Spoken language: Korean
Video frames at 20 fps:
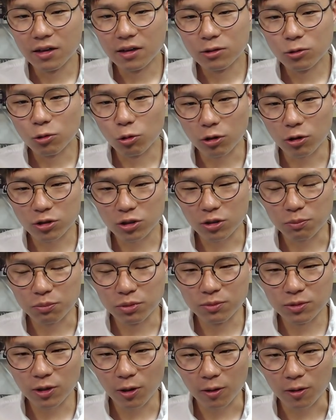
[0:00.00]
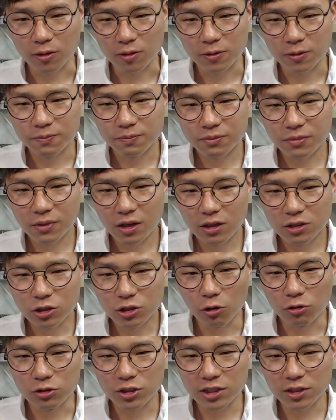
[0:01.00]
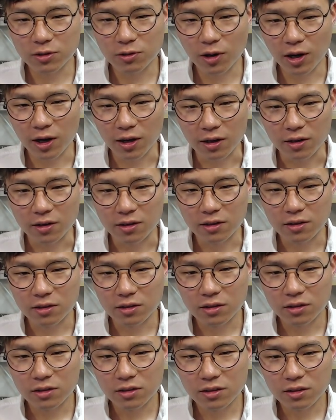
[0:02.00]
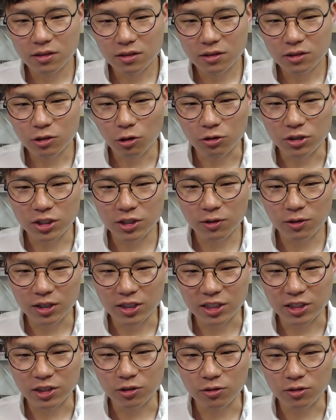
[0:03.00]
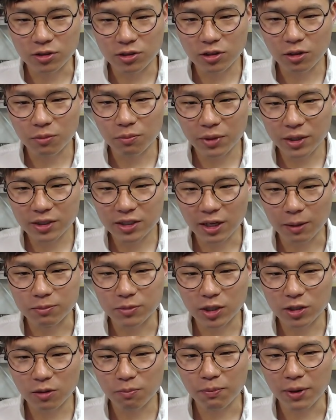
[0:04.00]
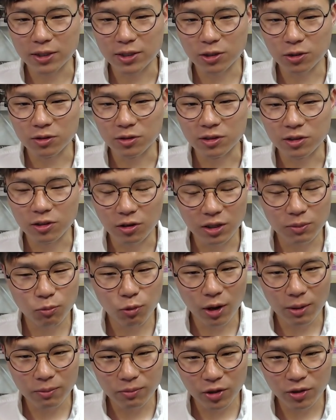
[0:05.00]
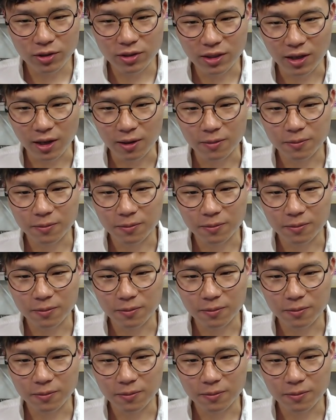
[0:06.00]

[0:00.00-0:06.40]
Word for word: 도덕적 품성, 정신과 정신과 지적 능력 및 잠재적 발전 능력이 포함되어 있다.